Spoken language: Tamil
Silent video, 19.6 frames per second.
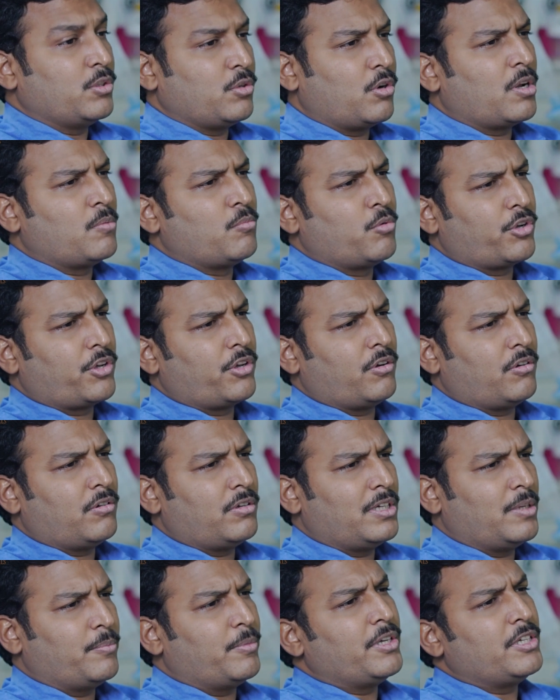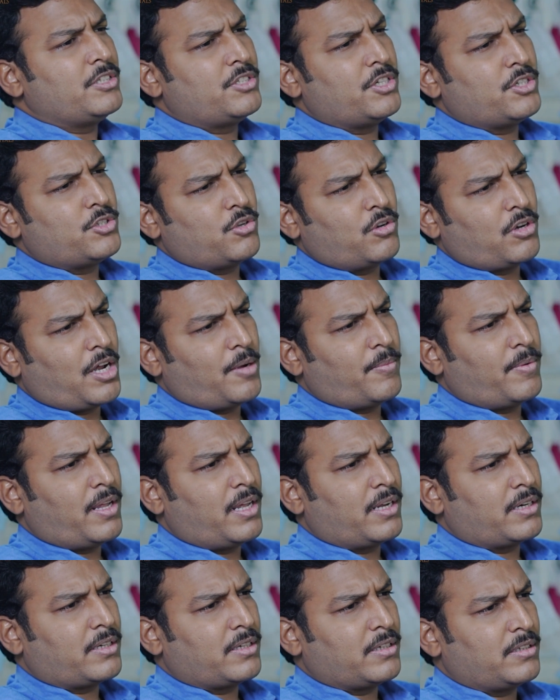இதோட முக்கியம் இப்போ இசிஜியும் e
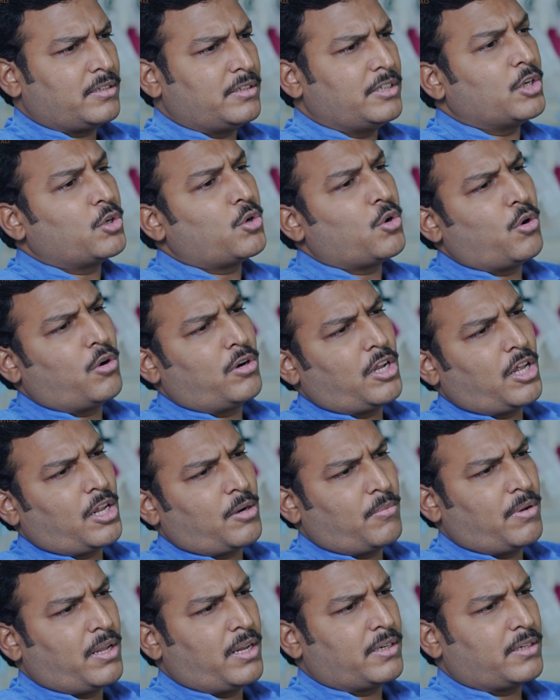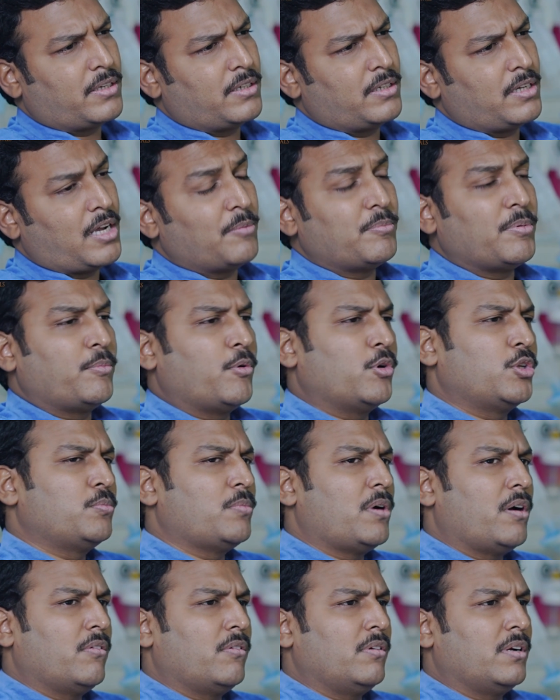நார்மலாக இருக்குது எக்கோவும் நார்மலாக இருக்குது அப்போ
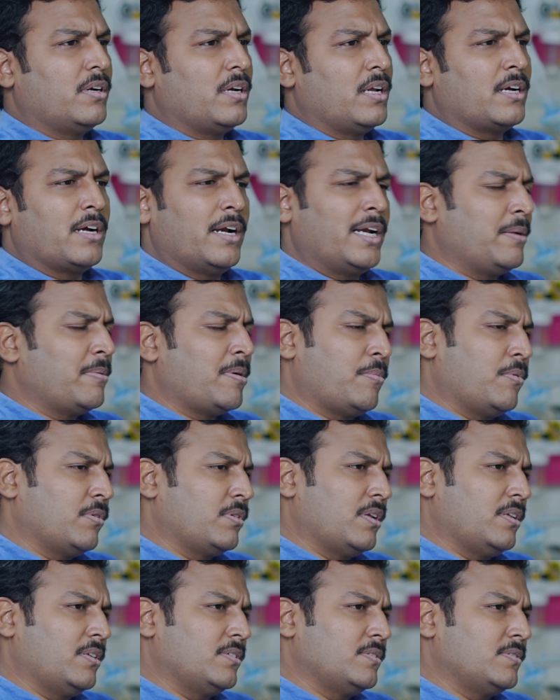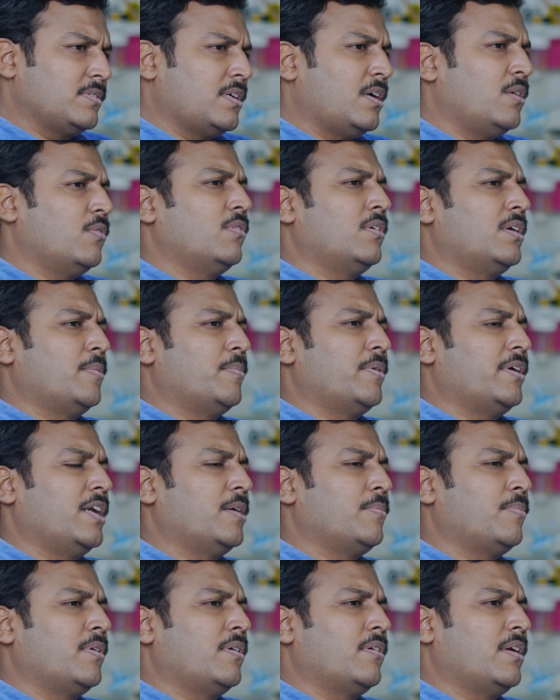போதுமா அவங்களுக்குன்னா கண்டிப்பாக போதாது அவங்களுக்கு நம்ம
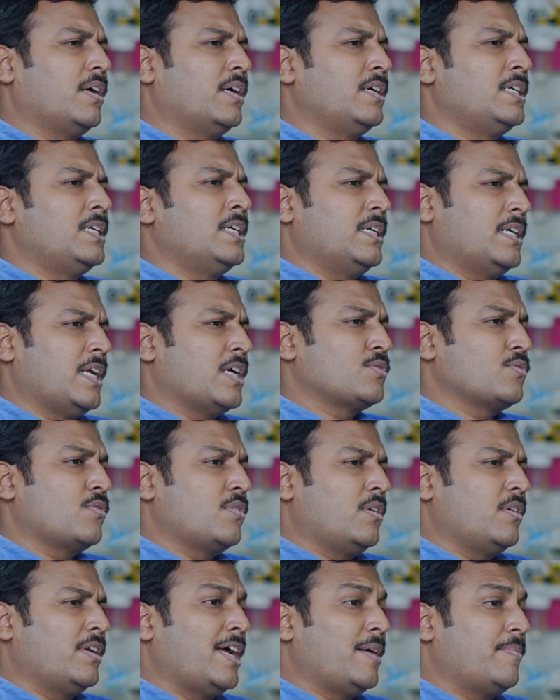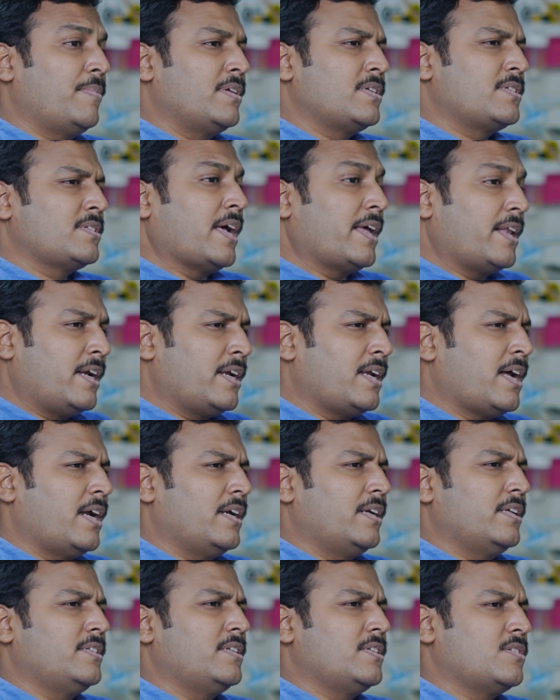என்ன பண்ணோம்னா நான் சொன்ன டயபெட்டிஸ் சைலண்ட்
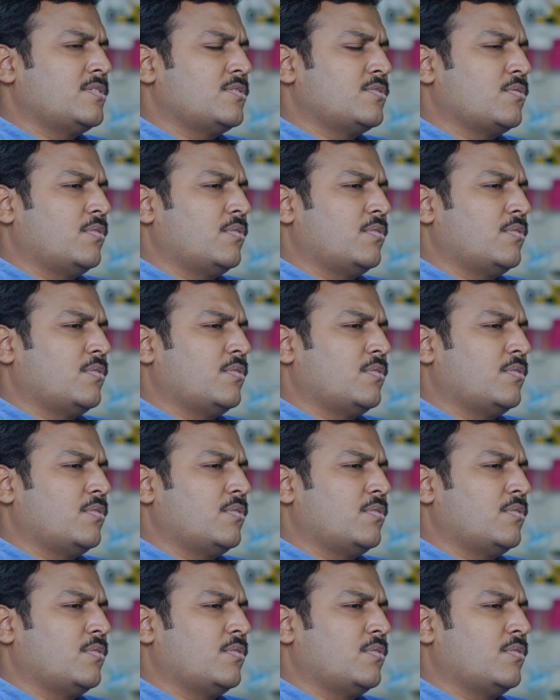ஹார்ட் டிசீஸ்னு